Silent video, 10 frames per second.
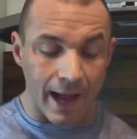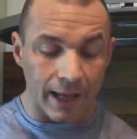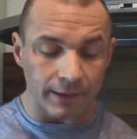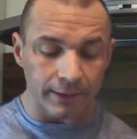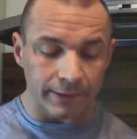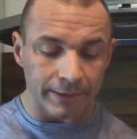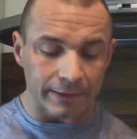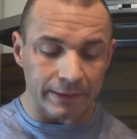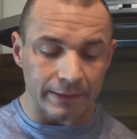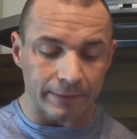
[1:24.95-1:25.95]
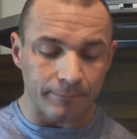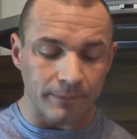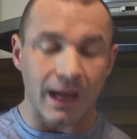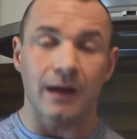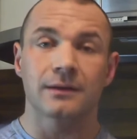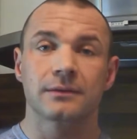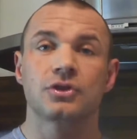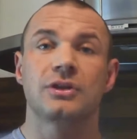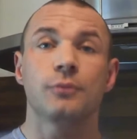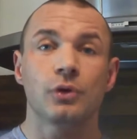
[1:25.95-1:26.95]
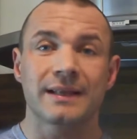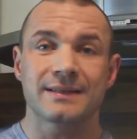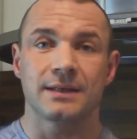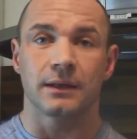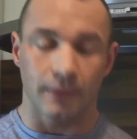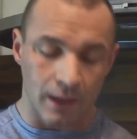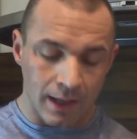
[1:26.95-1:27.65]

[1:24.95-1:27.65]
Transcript: an ähm, ja, Stimulantien.